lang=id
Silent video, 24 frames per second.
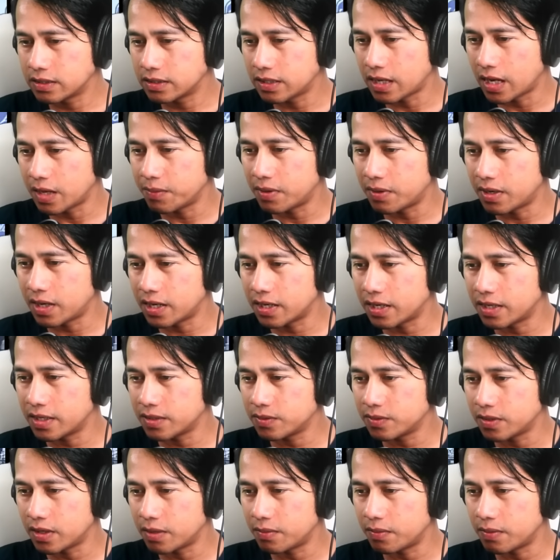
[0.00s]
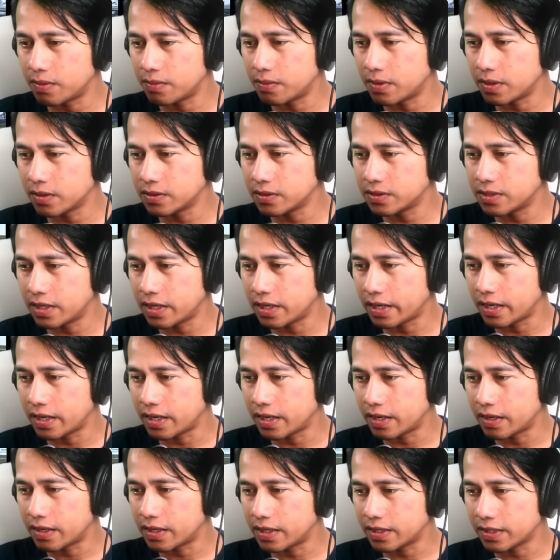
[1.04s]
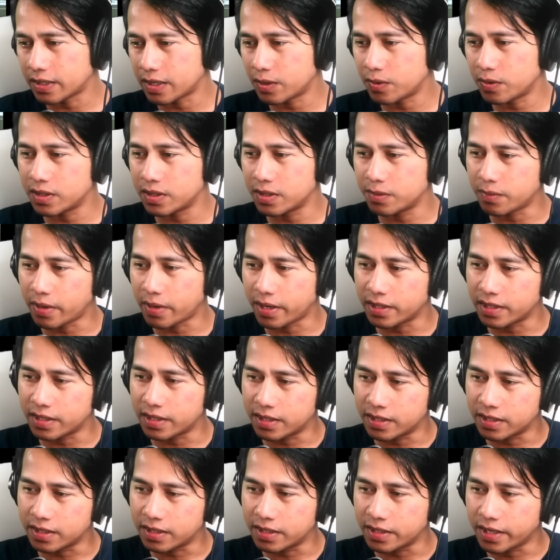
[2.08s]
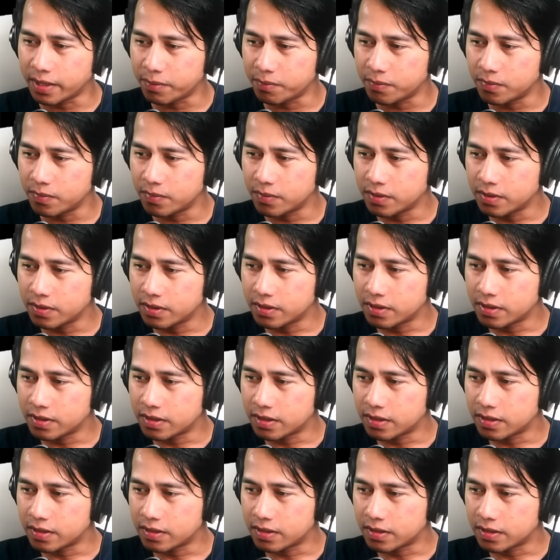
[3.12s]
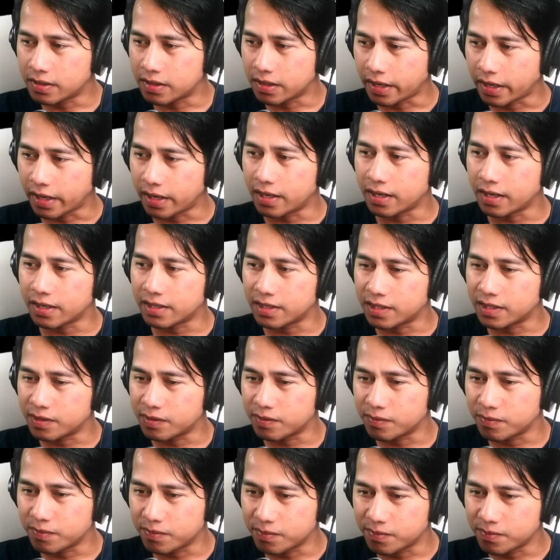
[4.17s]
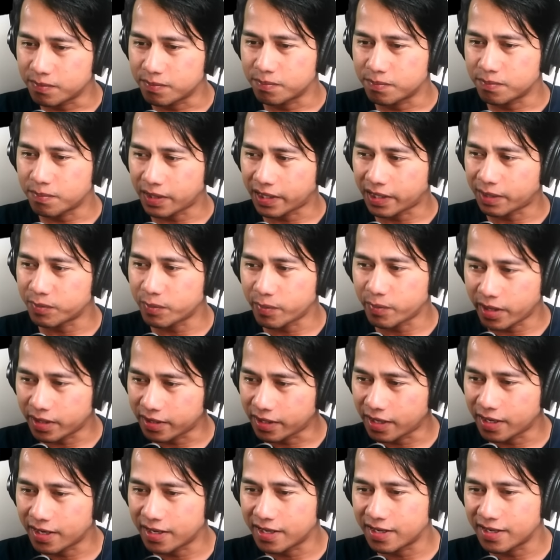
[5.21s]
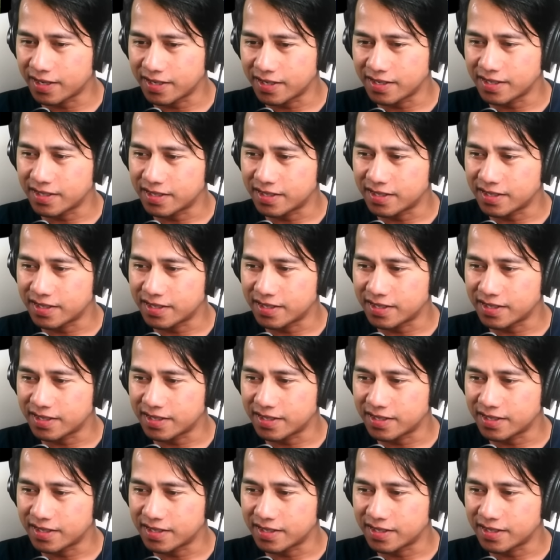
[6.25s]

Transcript: Oke, berlarinya juga bagus ya. Ini kalau dimain di game enak ini. Pakai pemain kayak gini.